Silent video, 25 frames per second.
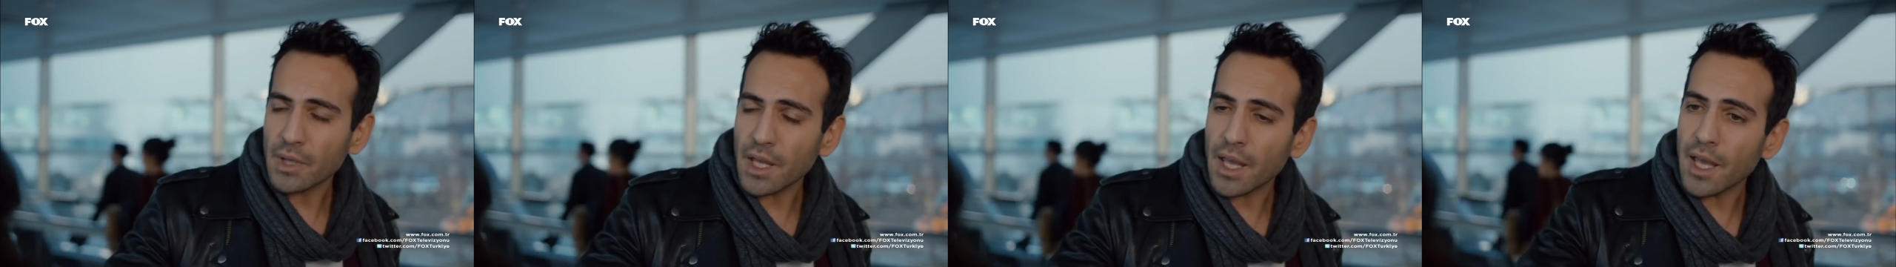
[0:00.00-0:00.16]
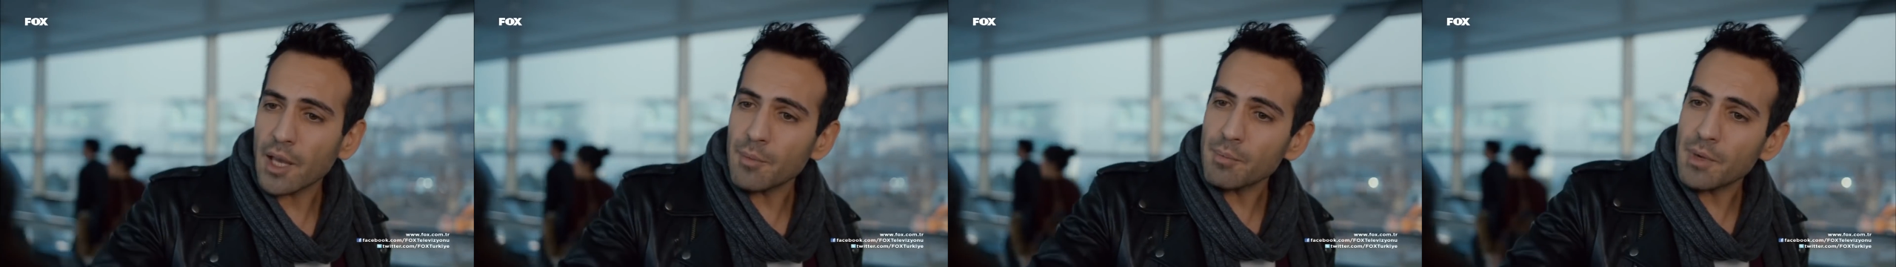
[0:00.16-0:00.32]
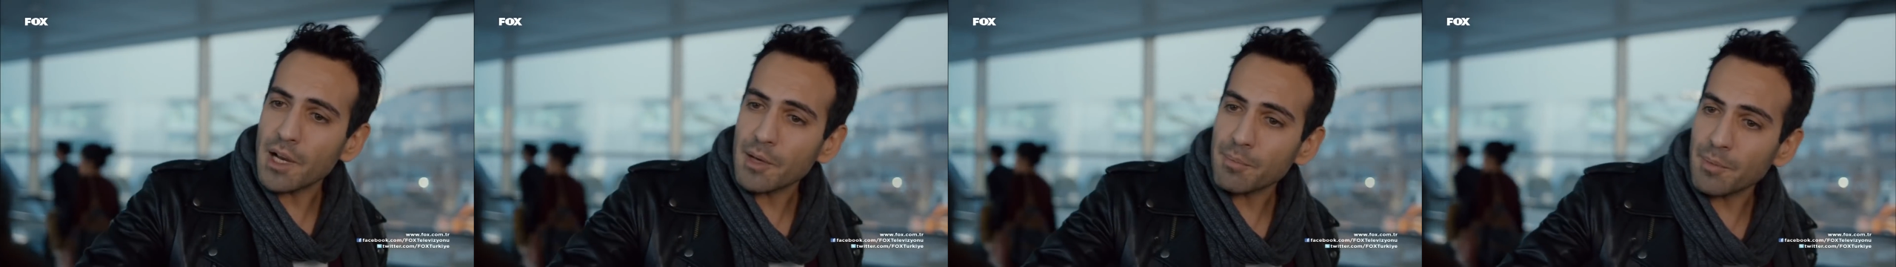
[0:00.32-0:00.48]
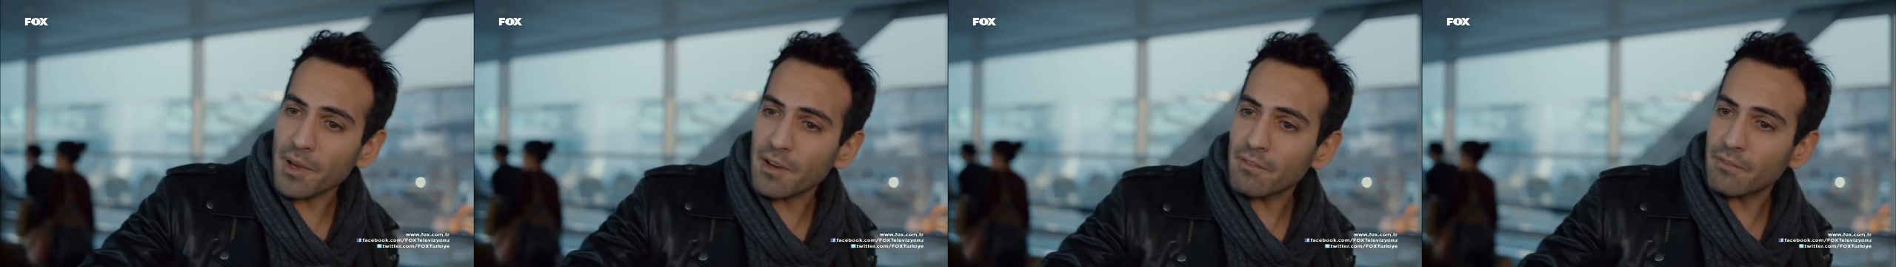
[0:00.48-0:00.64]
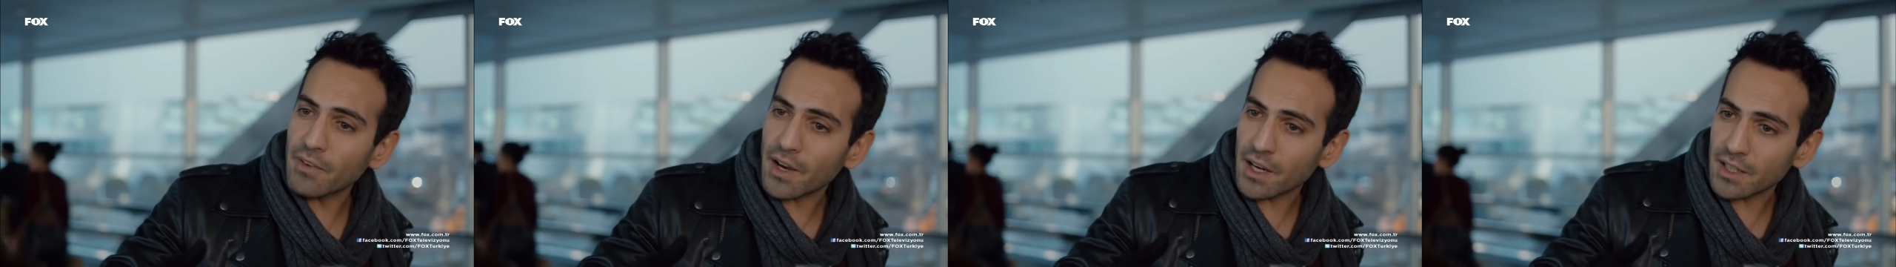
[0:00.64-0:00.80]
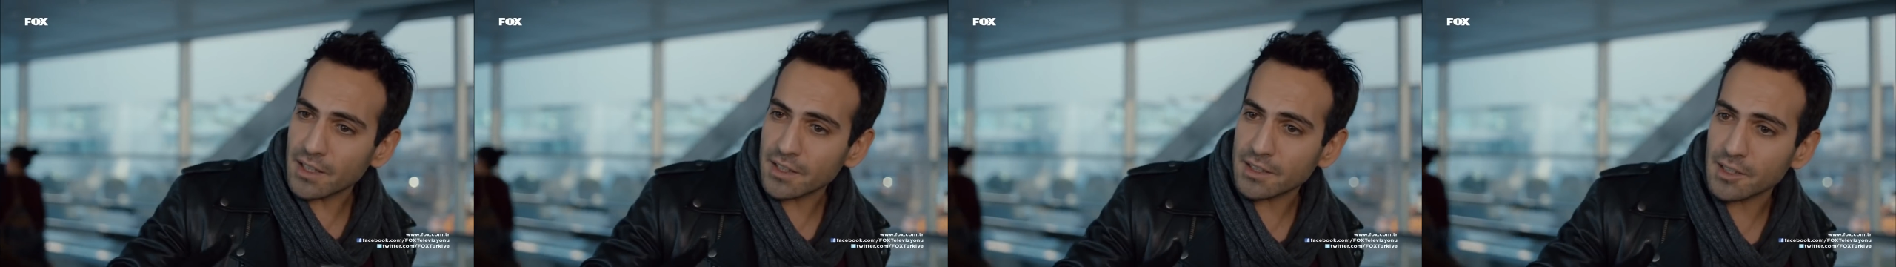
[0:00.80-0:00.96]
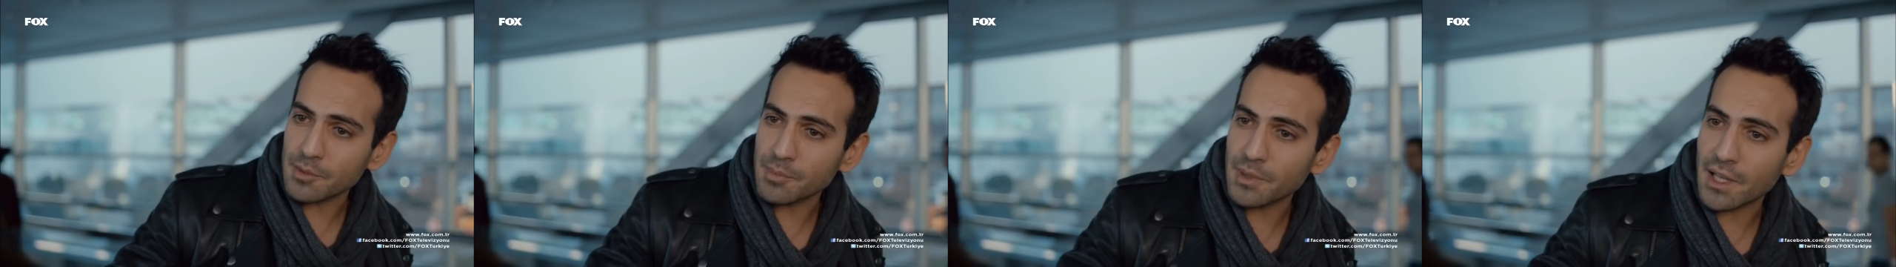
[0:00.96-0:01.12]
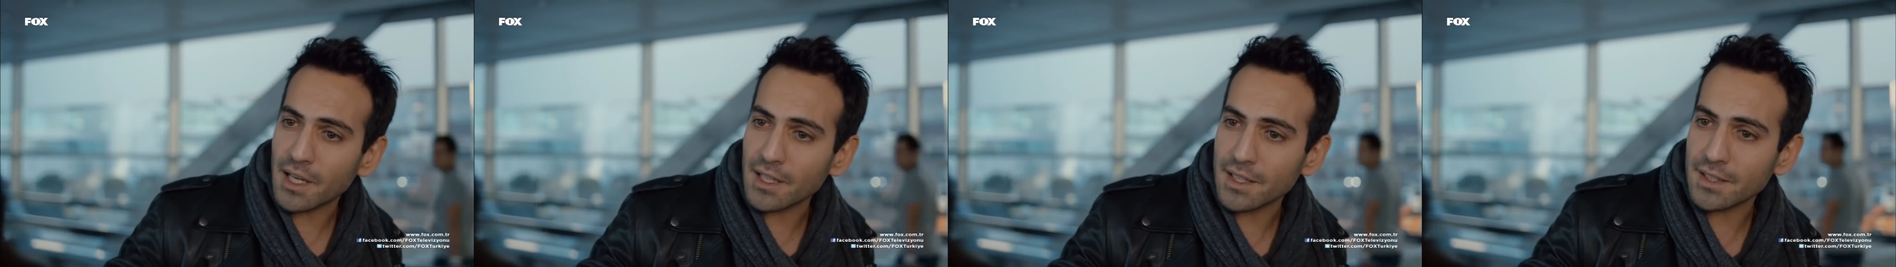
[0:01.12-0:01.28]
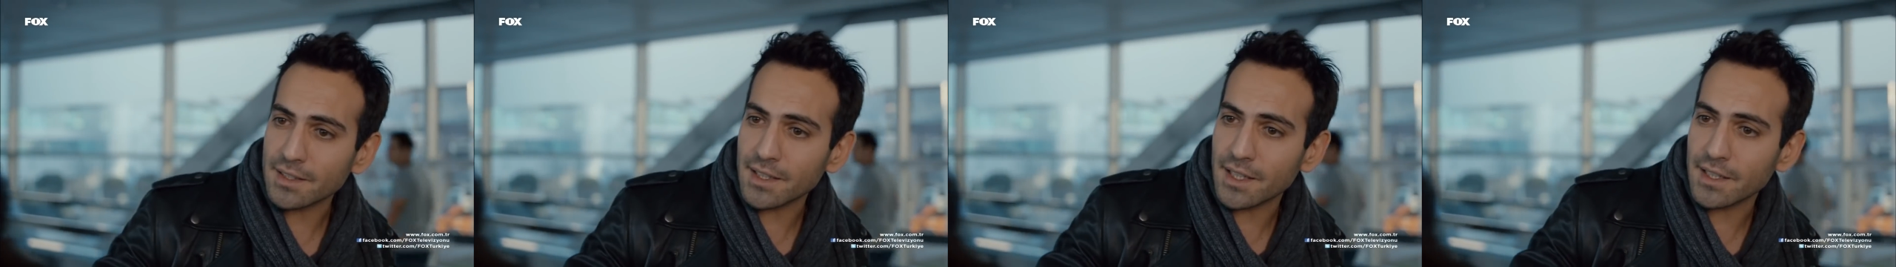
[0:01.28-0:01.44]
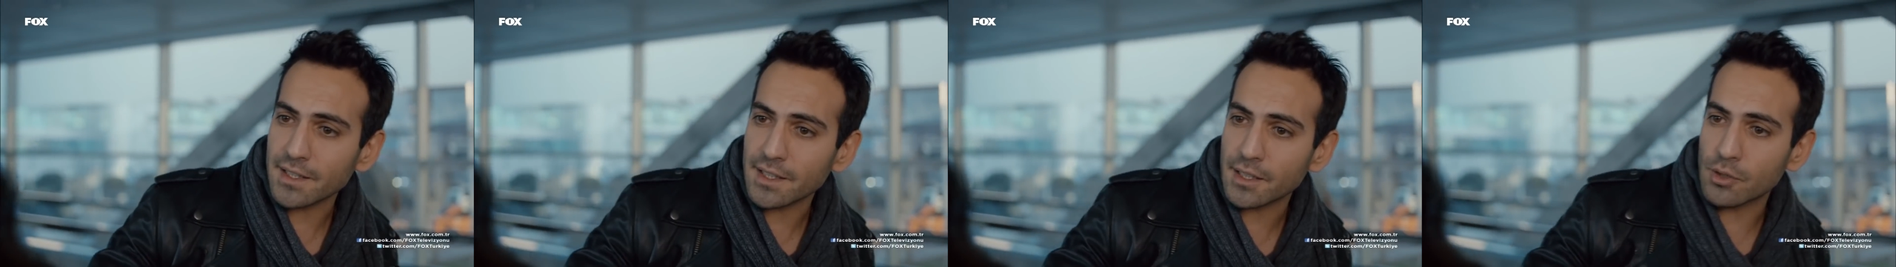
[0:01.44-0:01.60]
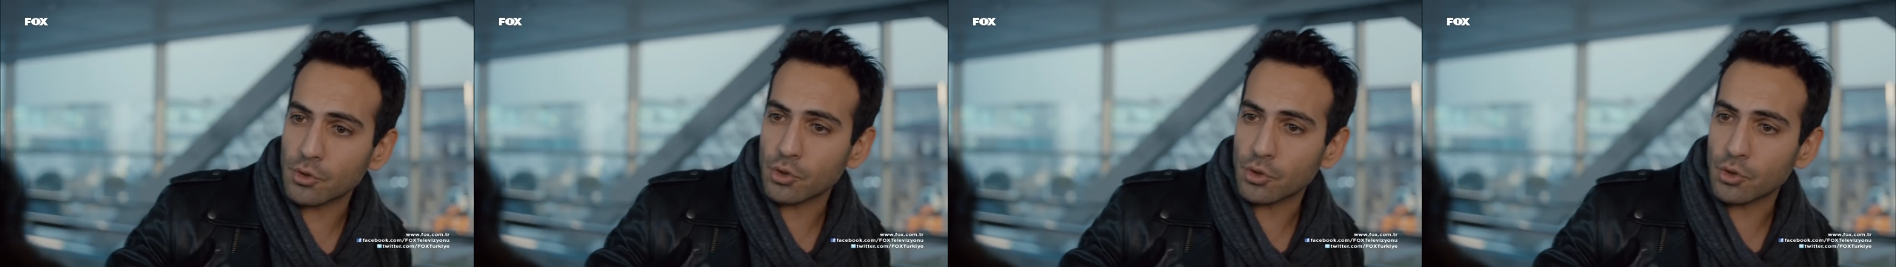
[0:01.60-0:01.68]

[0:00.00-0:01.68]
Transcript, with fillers: Hem bak ben varlıklı bir aileden